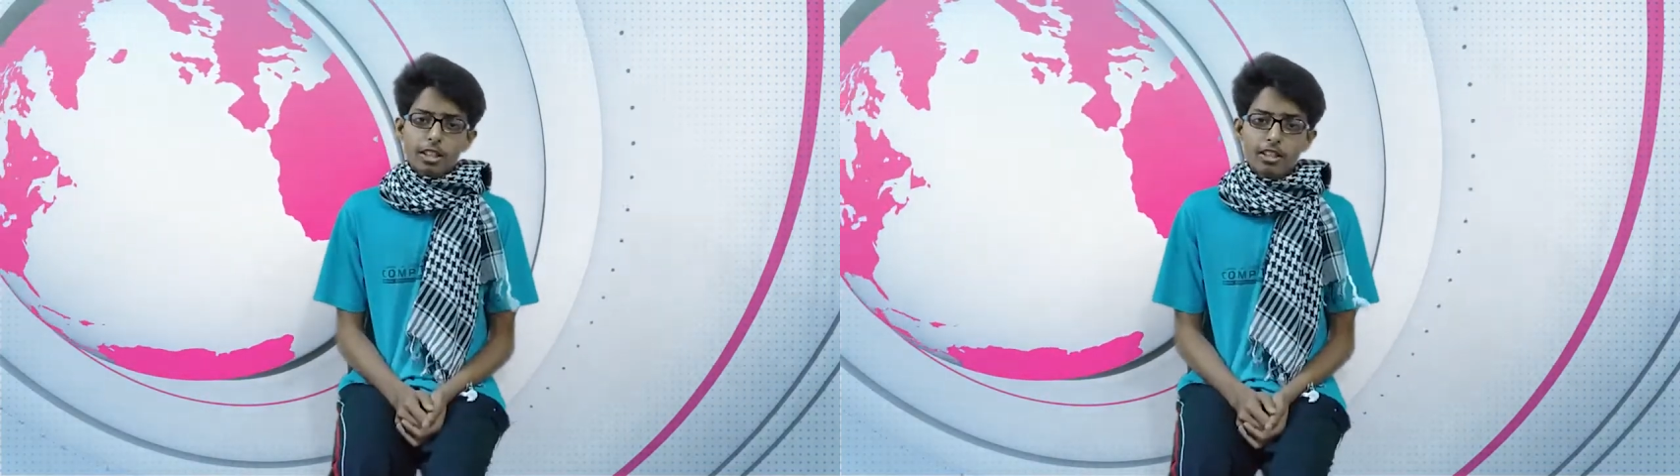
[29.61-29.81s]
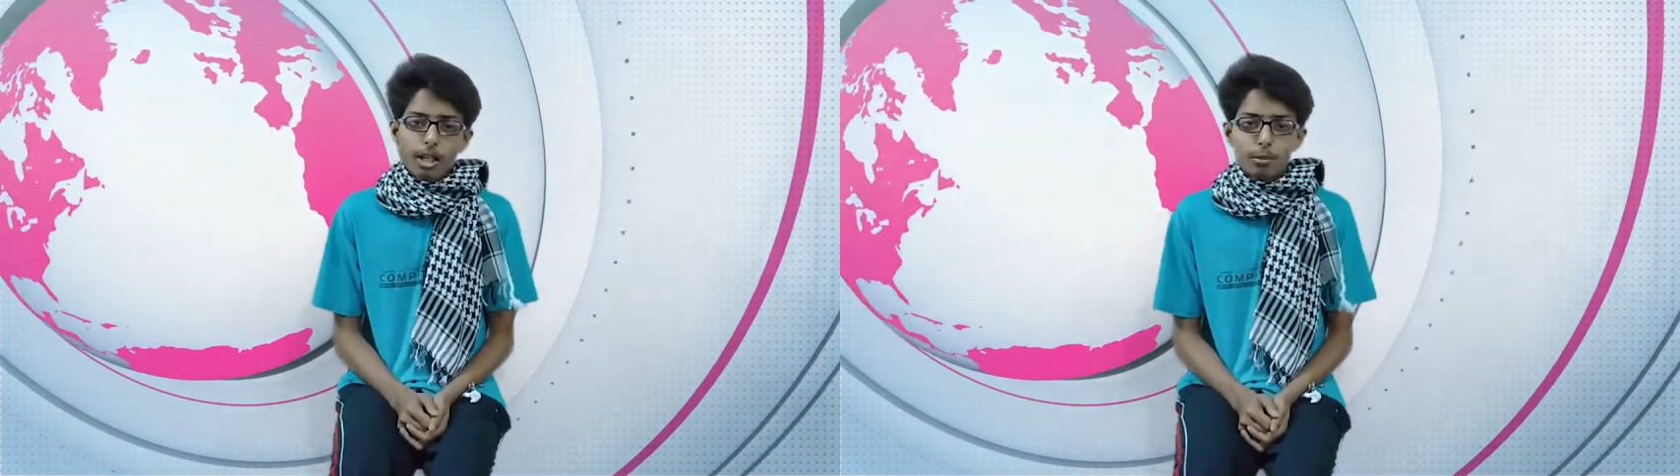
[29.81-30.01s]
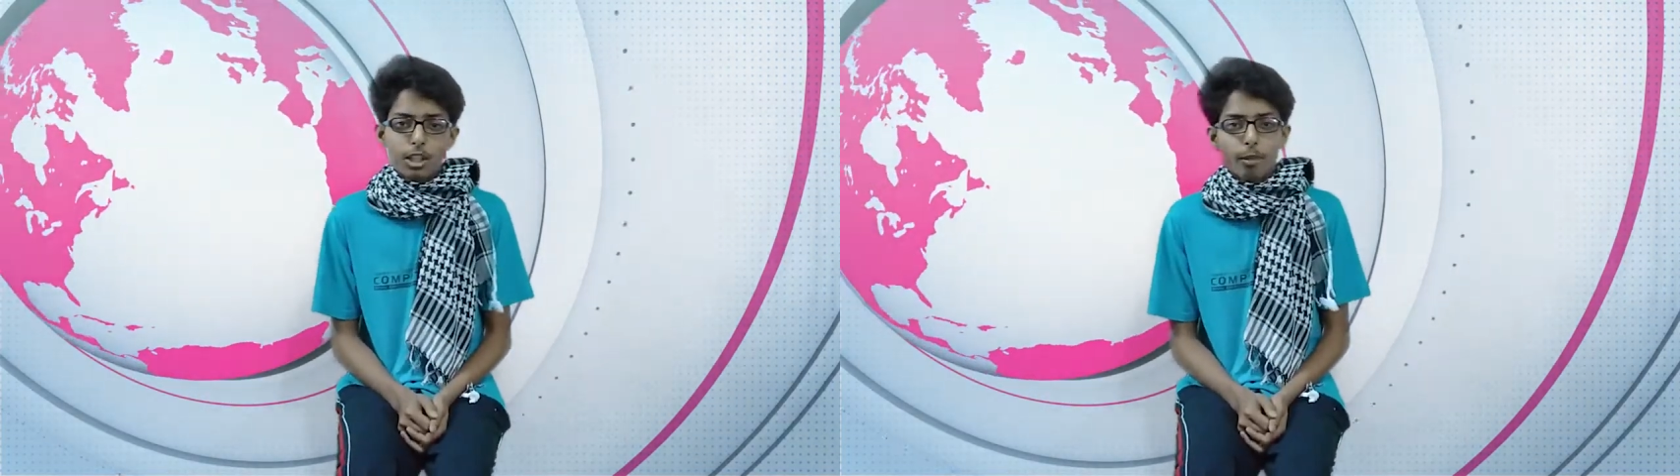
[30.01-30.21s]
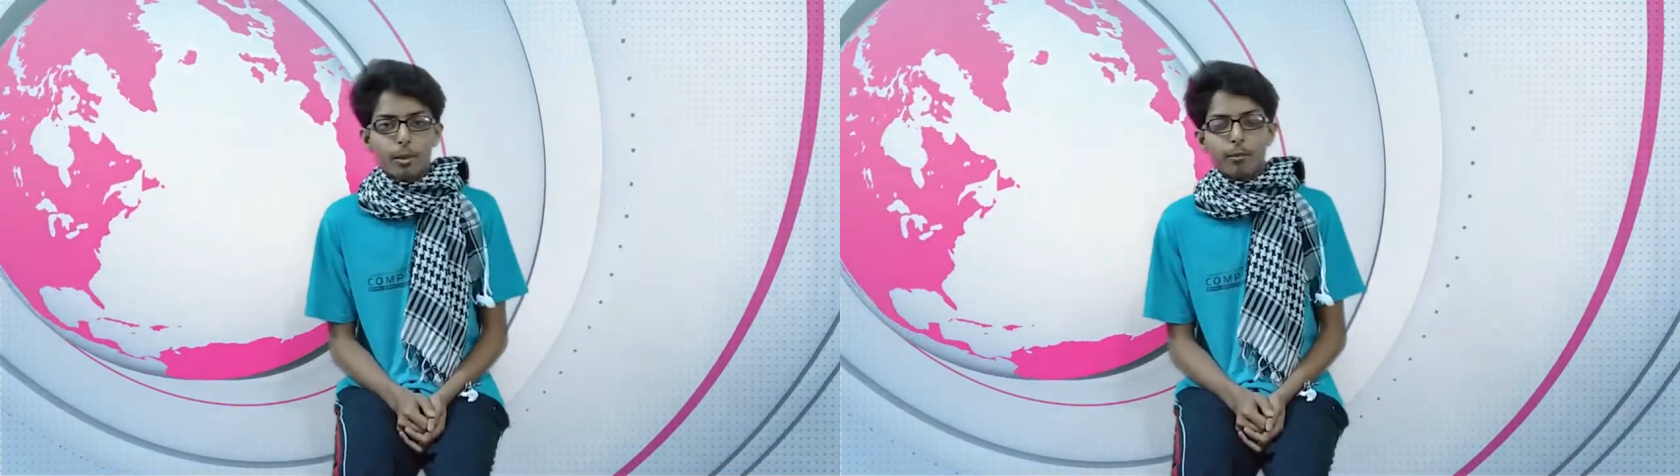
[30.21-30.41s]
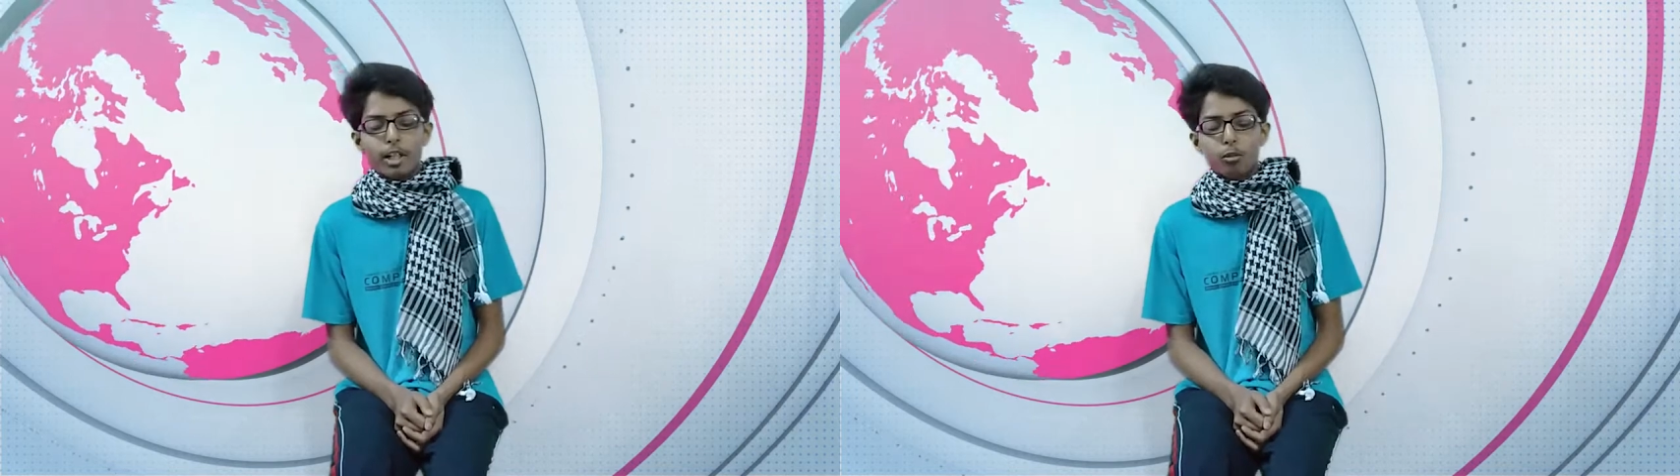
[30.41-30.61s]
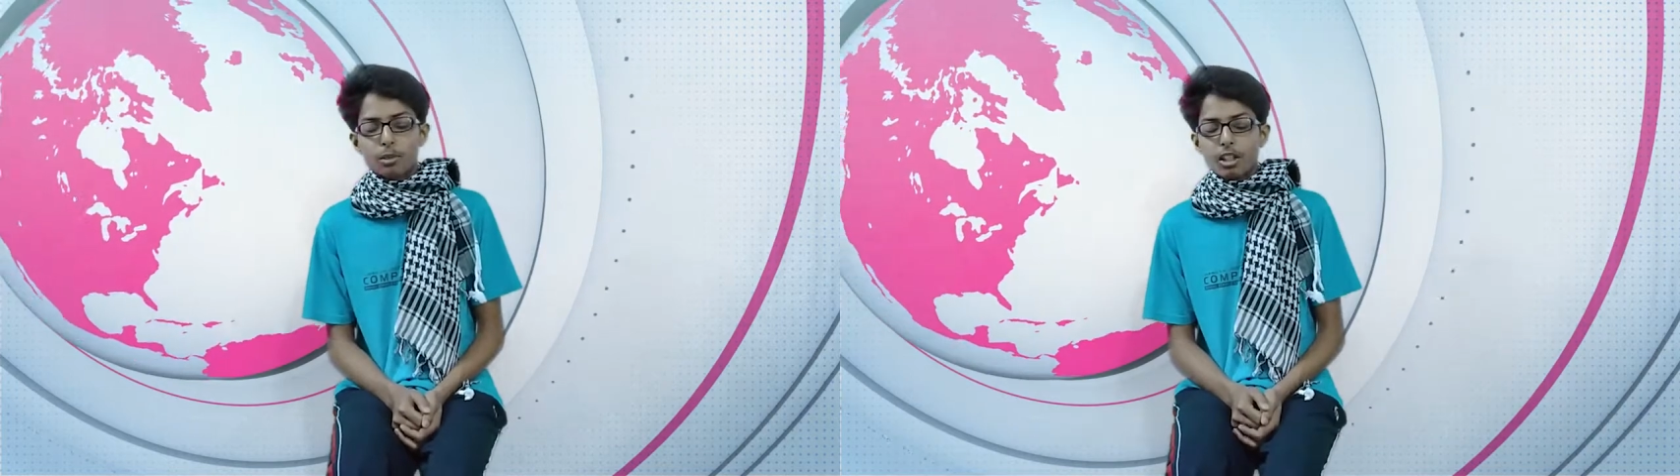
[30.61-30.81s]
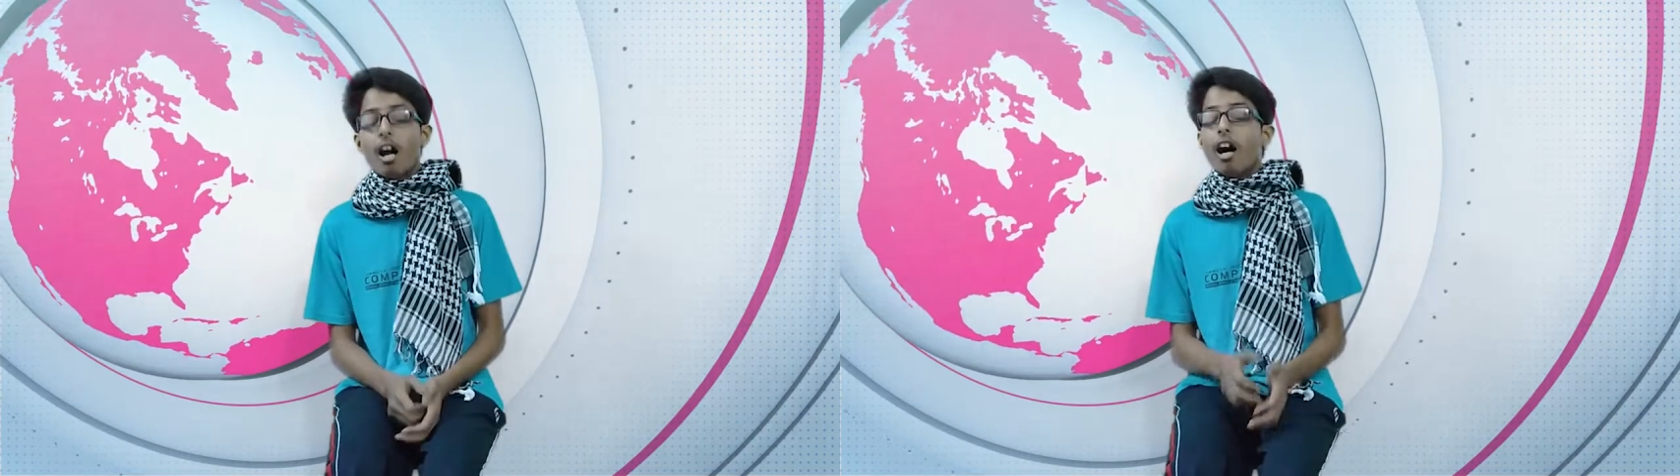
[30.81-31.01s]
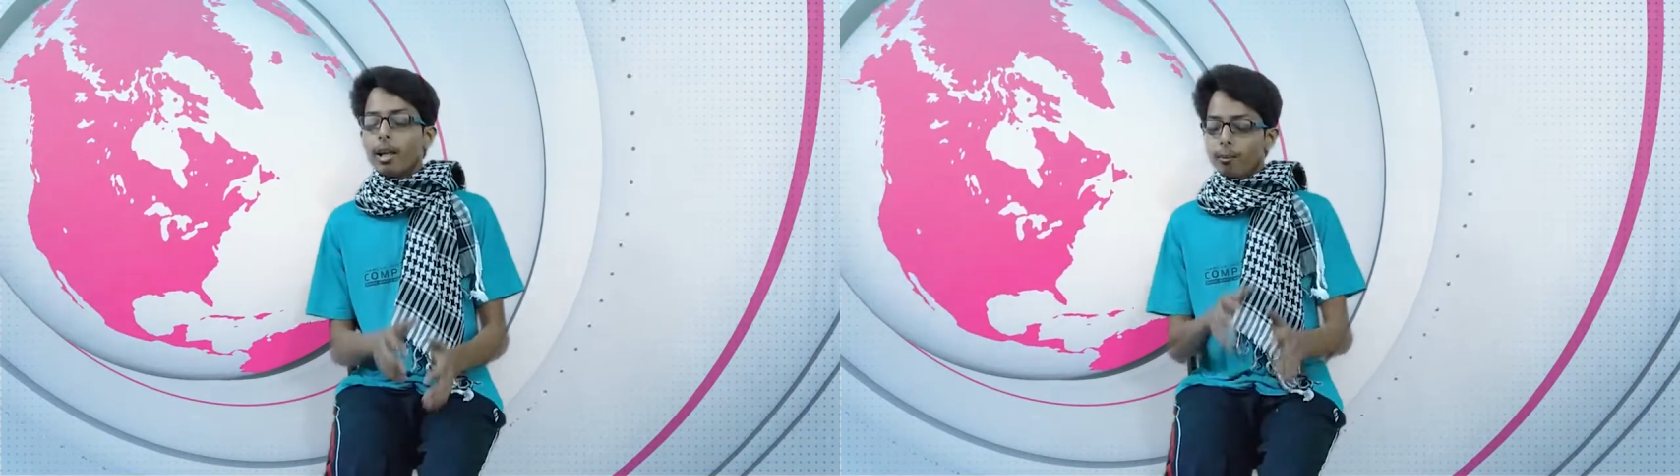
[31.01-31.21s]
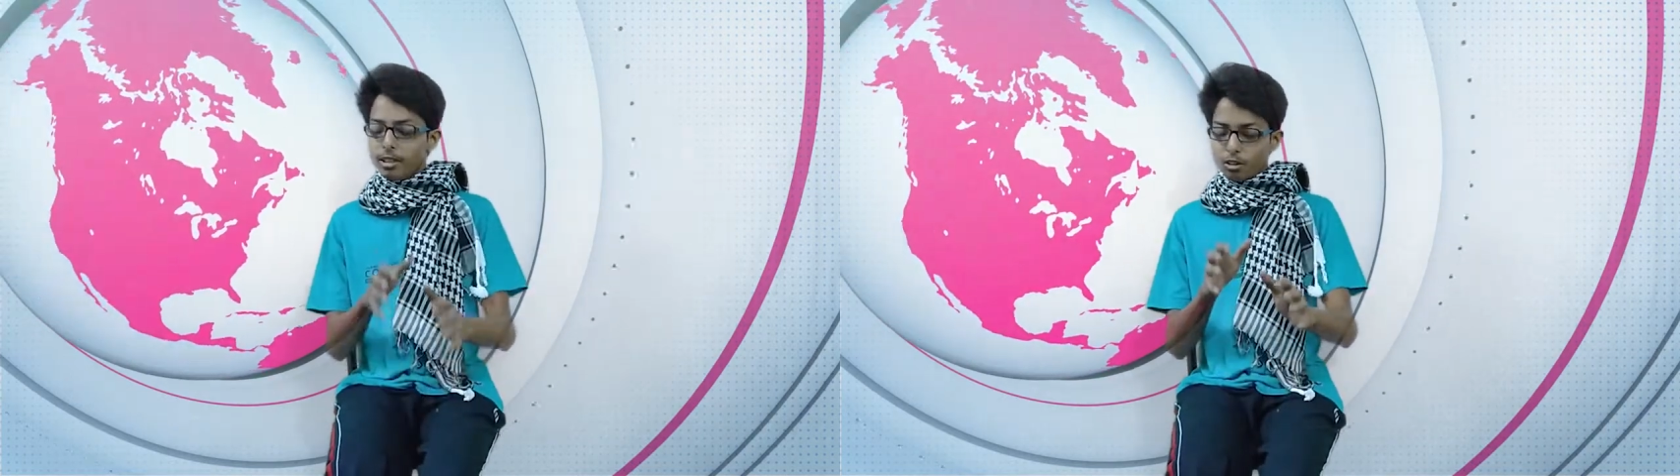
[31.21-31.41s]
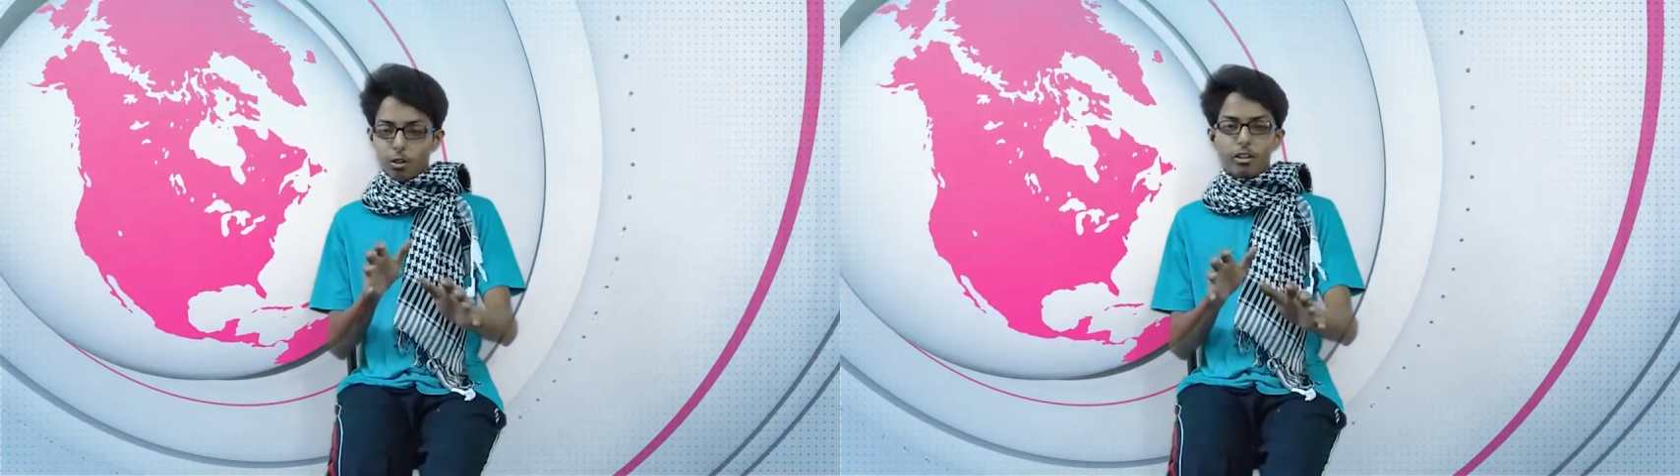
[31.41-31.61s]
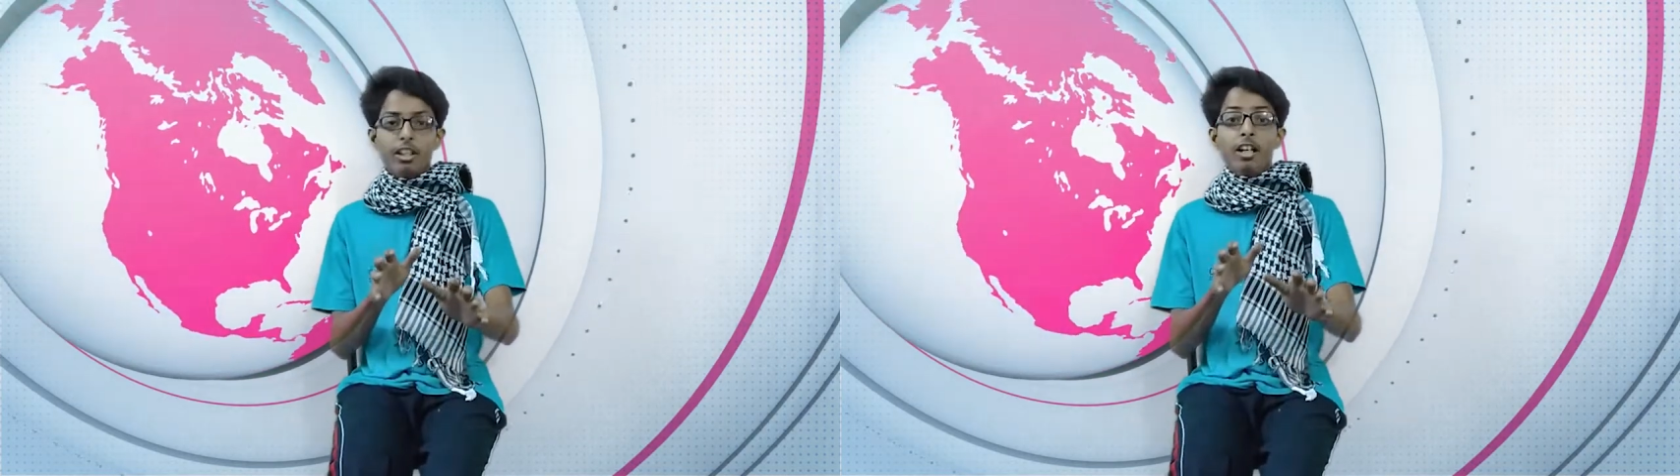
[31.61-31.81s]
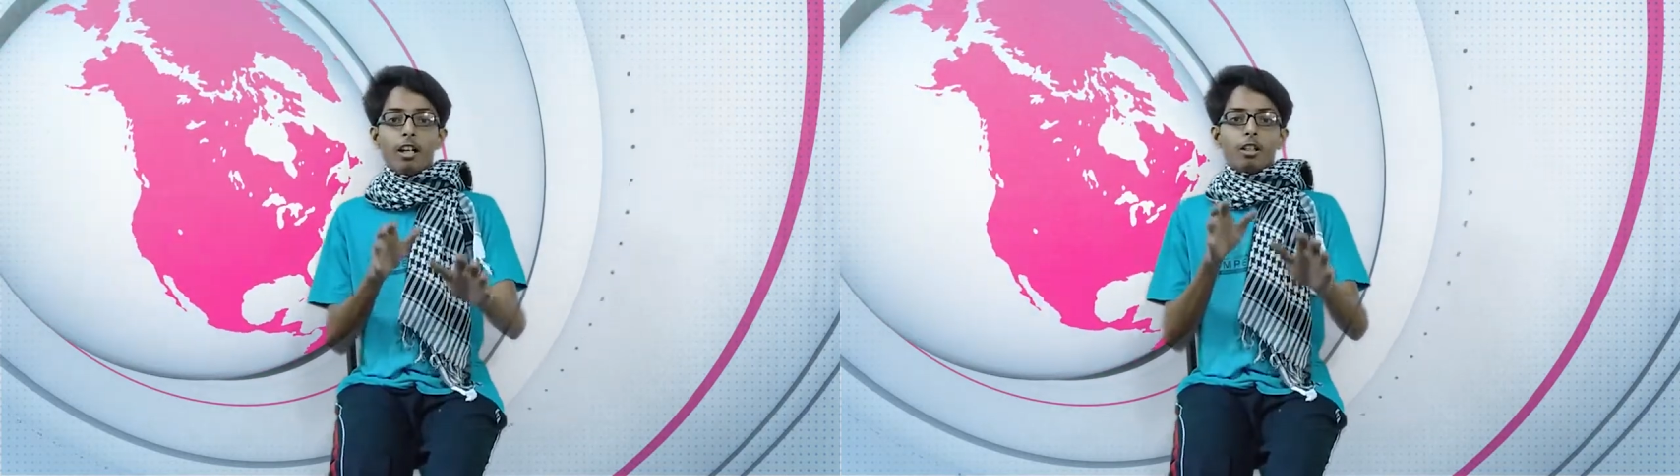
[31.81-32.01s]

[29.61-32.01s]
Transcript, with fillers: के हिसाब से हमें मालूम चला आई मीन सॉरी